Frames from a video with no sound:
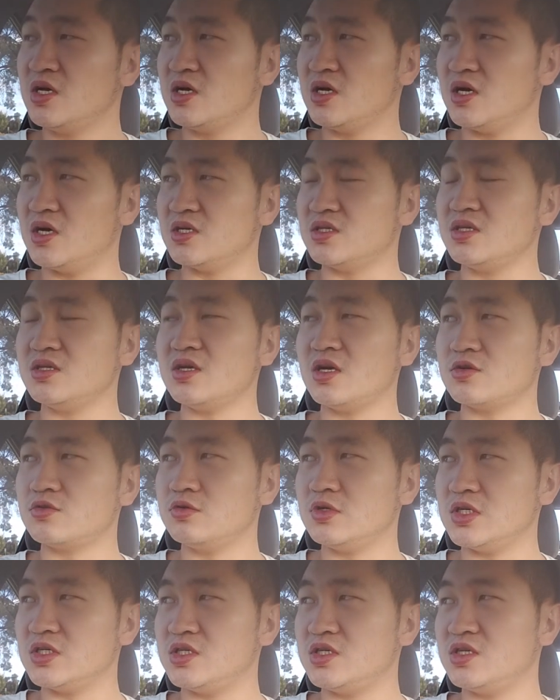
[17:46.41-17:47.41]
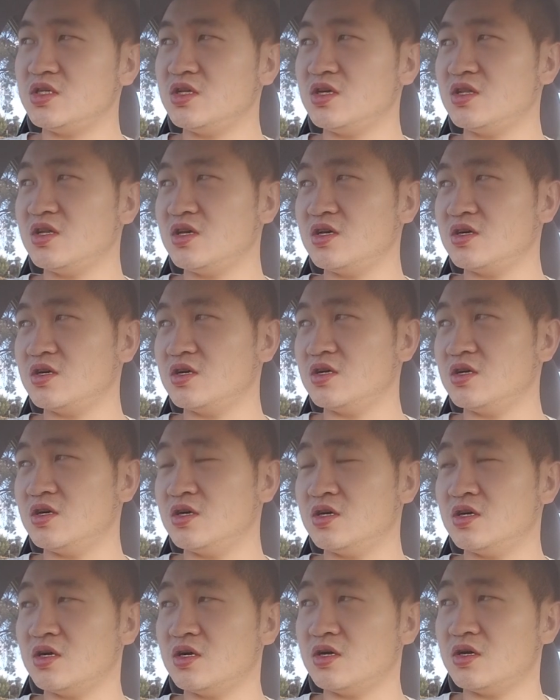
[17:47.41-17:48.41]
啊自家处理器的那
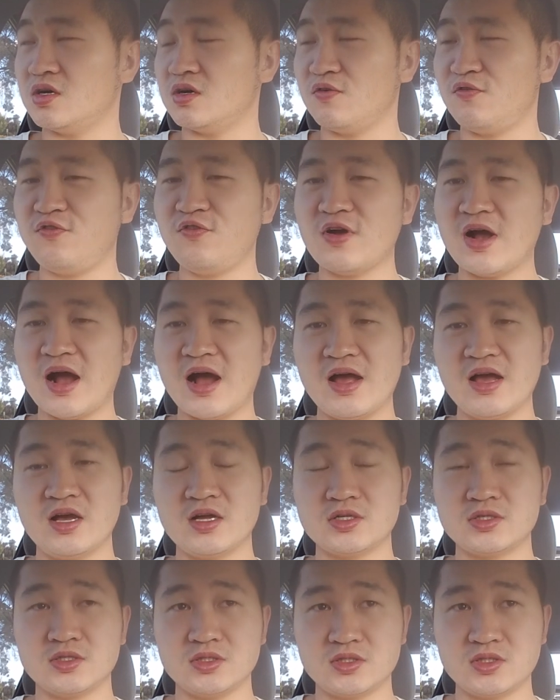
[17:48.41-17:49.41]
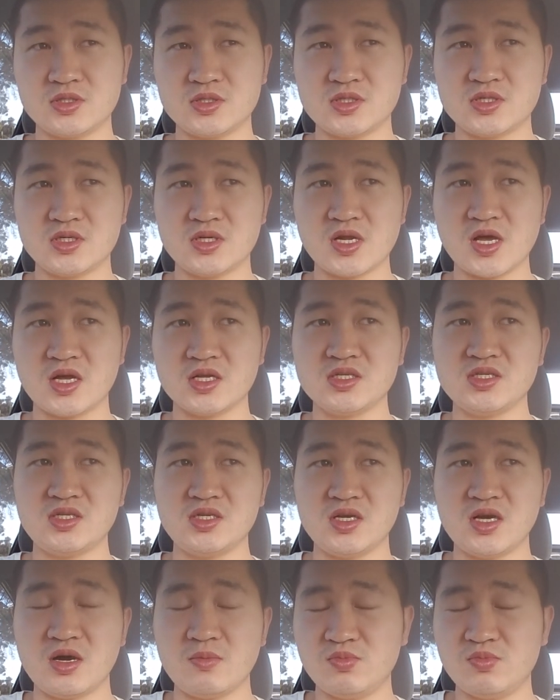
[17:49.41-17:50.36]
个副卡呀只支持两 G 啊，